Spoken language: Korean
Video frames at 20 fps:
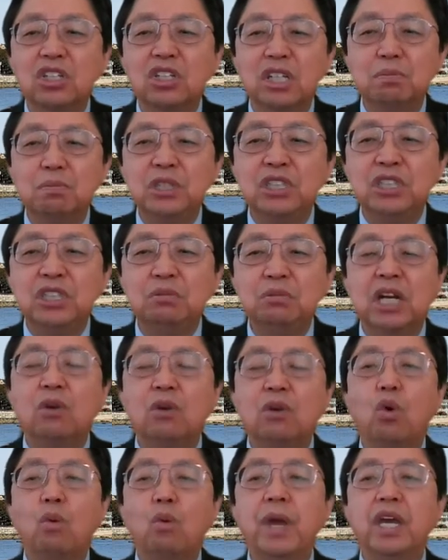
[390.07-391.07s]
것을
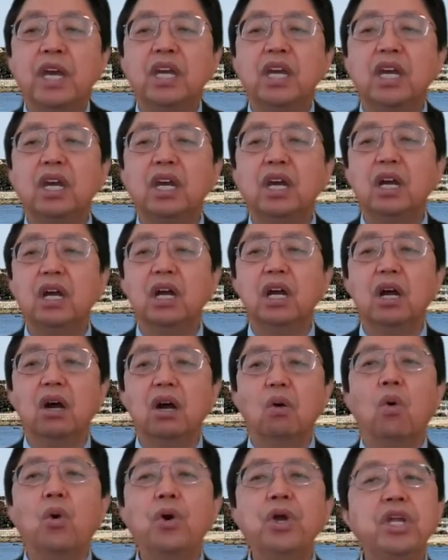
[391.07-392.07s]
믿습니다는 고백이
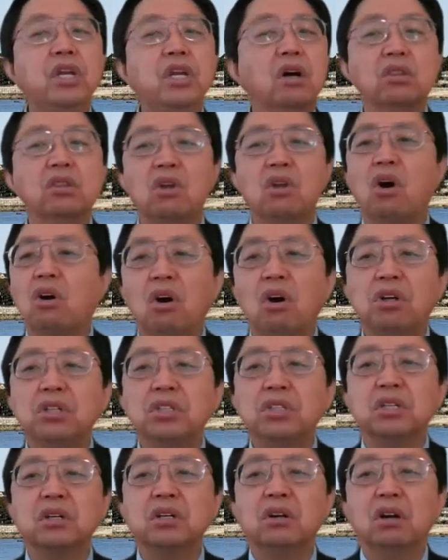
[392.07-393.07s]
오히려 더
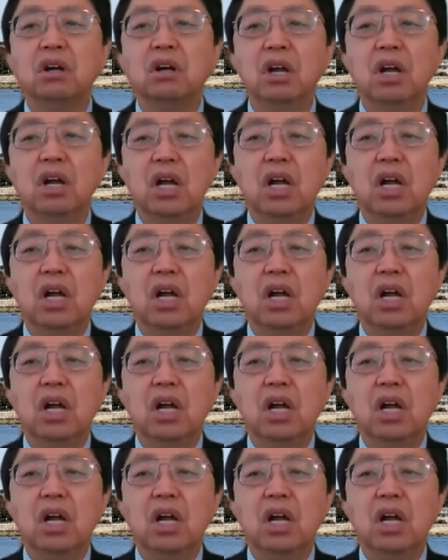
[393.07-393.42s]
커서